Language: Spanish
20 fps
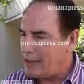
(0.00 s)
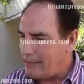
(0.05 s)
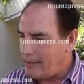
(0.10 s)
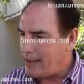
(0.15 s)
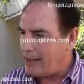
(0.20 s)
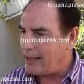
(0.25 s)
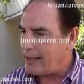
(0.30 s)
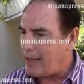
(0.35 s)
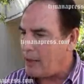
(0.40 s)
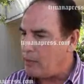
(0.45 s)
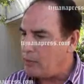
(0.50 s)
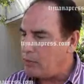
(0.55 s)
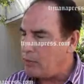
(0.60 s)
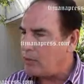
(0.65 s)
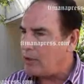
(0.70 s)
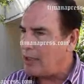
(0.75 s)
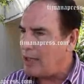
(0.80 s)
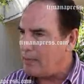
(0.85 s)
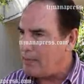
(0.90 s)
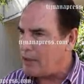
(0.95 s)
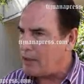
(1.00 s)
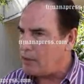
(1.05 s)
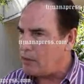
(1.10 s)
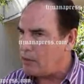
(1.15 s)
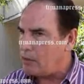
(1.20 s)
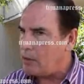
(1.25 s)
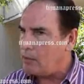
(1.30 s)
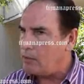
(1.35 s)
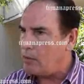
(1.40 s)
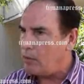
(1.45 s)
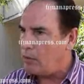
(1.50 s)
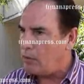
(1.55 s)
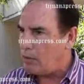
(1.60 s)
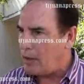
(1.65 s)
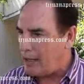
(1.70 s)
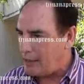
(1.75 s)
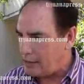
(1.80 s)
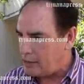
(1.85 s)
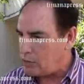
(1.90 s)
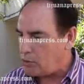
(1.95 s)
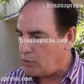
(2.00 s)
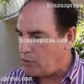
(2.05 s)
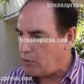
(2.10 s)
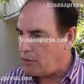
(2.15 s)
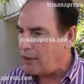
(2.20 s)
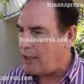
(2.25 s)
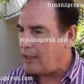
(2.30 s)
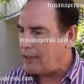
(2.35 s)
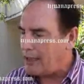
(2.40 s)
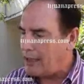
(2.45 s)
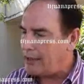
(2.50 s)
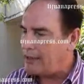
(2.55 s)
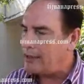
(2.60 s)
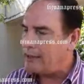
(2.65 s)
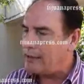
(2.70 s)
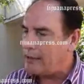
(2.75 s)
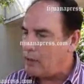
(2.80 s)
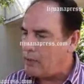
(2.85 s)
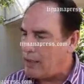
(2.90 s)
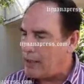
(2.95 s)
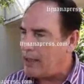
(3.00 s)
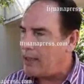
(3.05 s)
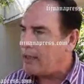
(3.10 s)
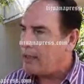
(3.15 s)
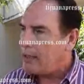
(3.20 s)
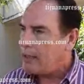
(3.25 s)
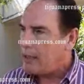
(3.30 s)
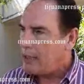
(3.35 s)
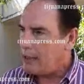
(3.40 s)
llevar a cabo un ordenamiento como nos lo ha instruido el alcalde de Tijuana